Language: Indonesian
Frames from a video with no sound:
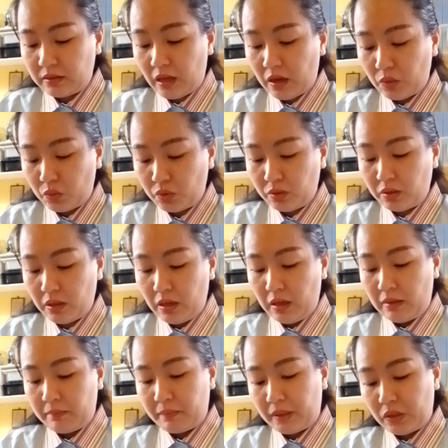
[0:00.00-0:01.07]
tahun
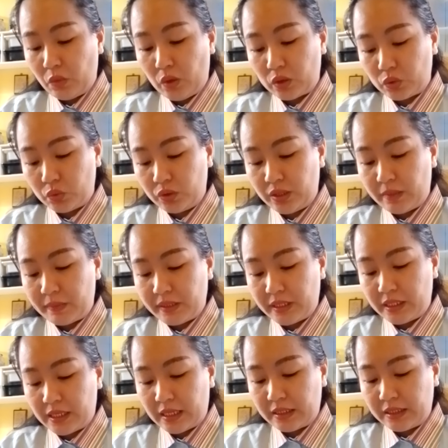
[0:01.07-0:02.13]
pada waktu ia
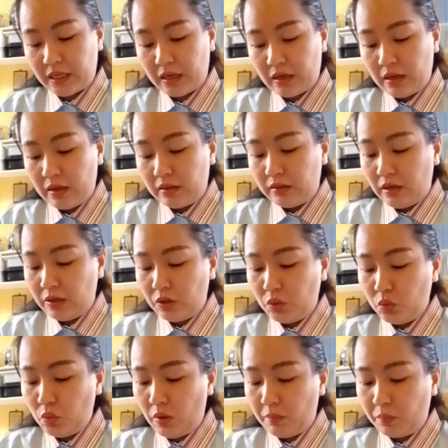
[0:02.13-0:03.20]
menjadi raja dan
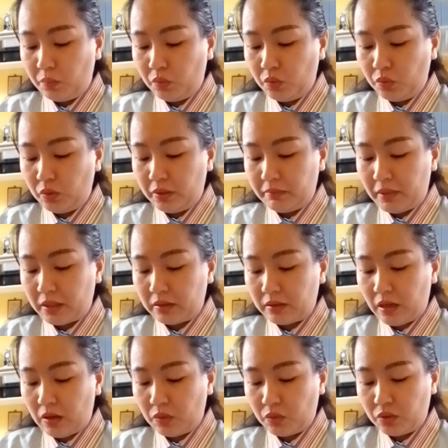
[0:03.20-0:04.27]
25
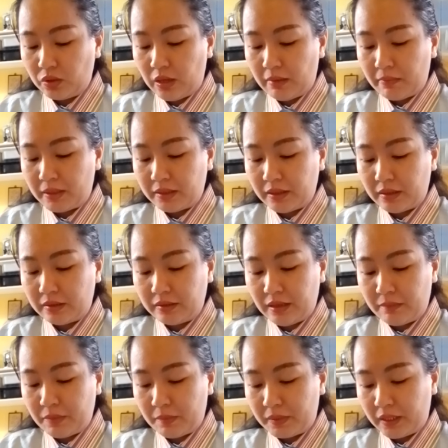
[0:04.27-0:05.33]
tahun lamanya
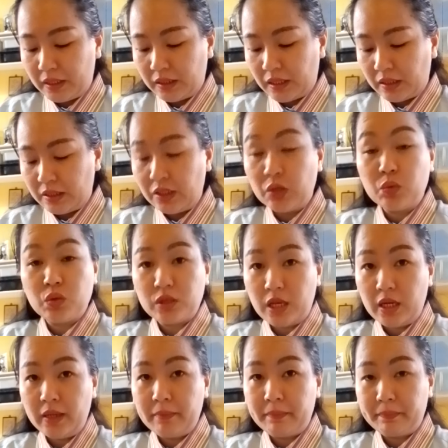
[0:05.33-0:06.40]
ia memerintah di
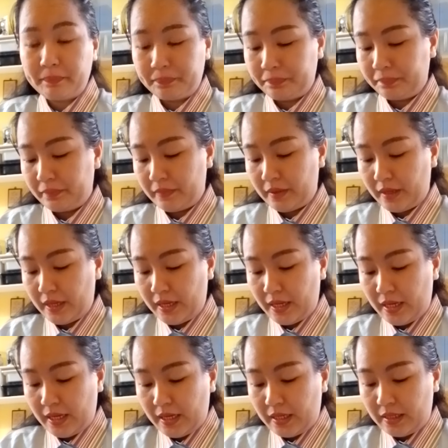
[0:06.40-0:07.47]
Yerusalem.
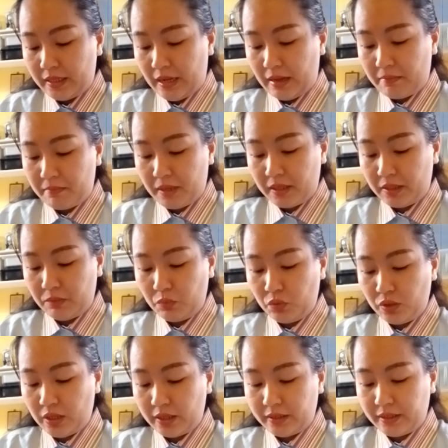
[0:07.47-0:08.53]
Nama
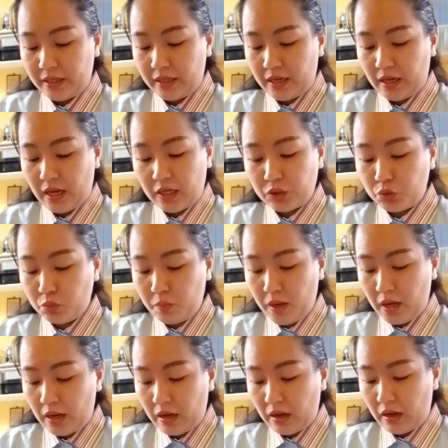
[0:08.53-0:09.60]
ibunya ialah
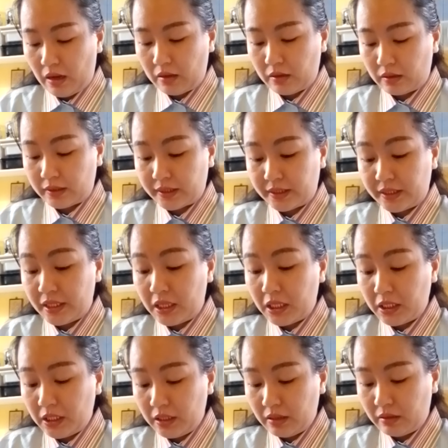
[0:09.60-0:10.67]
Ajuba, anak
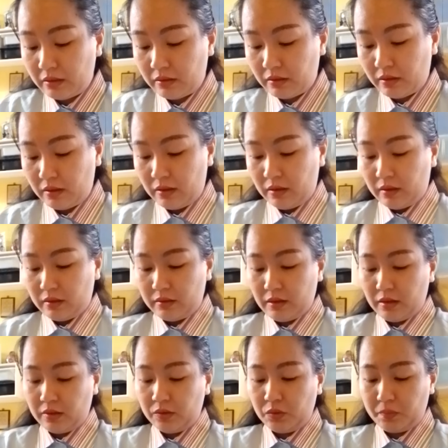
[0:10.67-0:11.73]
Silhi.
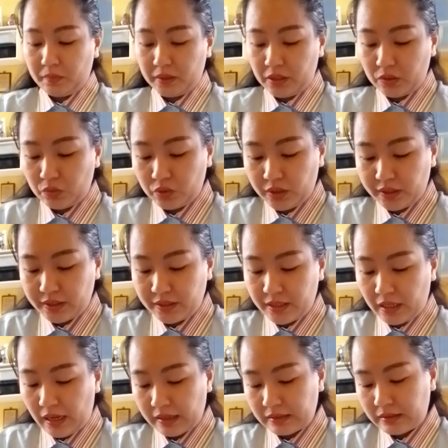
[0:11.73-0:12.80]
Ia hidup mengikuti
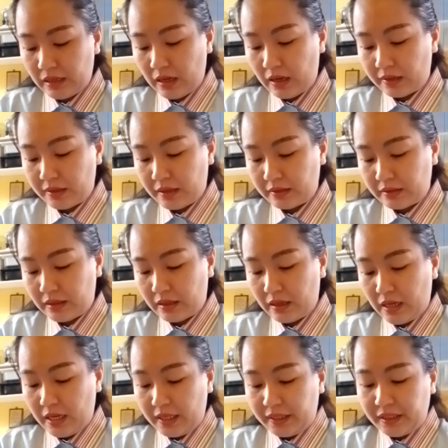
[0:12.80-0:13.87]
jejak Asa ayahnya,
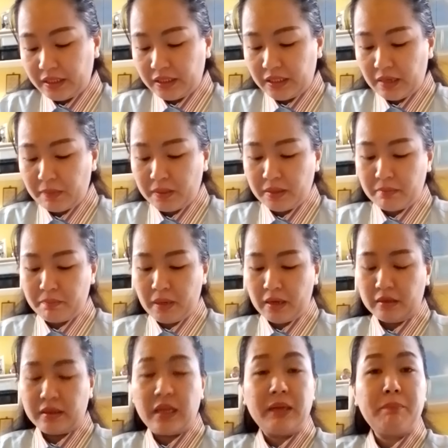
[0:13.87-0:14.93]
ia tidak
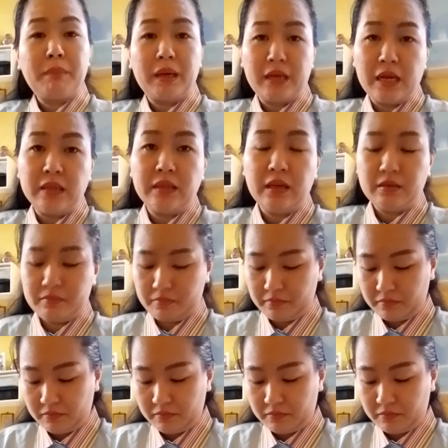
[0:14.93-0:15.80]
menyimpang daripadanya